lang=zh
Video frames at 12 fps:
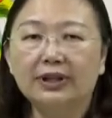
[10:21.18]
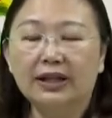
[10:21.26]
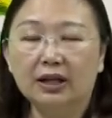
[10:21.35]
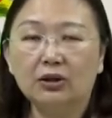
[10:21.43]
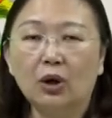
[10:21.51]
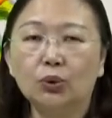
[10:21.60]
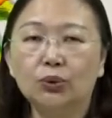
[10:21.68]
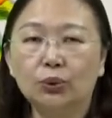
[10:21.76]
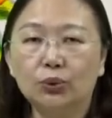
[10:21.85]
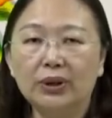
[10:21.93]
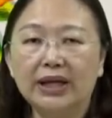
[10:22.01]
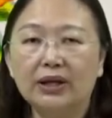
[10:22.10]
能够
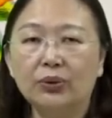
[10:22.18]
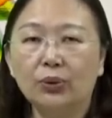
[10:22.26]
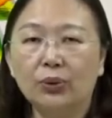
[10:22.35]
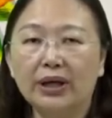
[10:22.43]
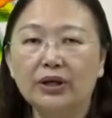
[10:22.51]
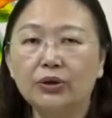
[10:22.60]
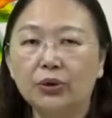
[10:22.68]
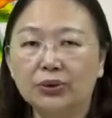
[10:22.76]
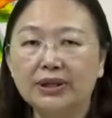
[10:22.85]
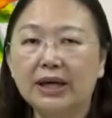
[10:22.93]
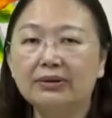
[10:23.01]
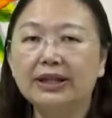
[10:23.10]
独立为有
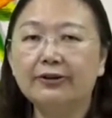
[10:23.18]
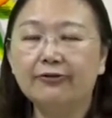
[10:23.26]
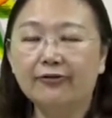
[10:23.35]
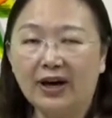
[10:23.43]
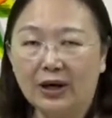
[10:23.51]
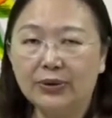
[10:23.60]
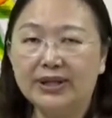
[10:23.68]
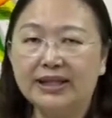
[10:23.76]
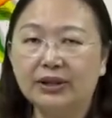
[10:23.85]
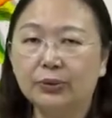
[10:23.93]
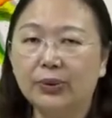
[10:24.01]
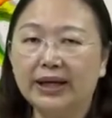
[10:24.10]
效的法律
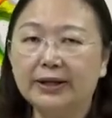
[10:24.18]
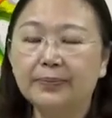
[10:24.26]
行为，